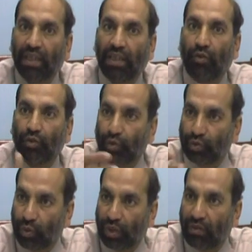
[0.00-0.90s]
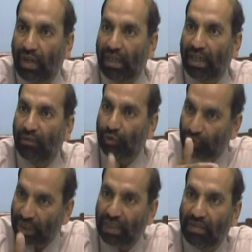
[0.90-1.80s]
कि वो जो सुनने वाले हैं वो जो
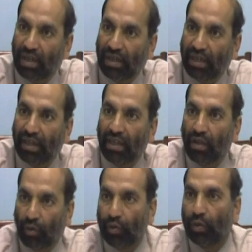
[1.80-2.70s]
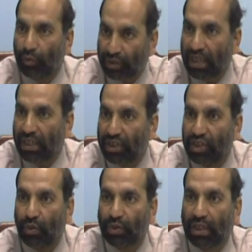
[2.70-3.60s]
देखने वाले हैं उनको वो जहन
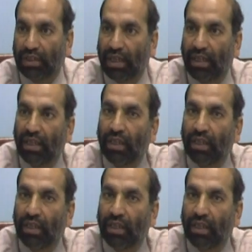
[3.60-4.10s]
नशीन हो जाता है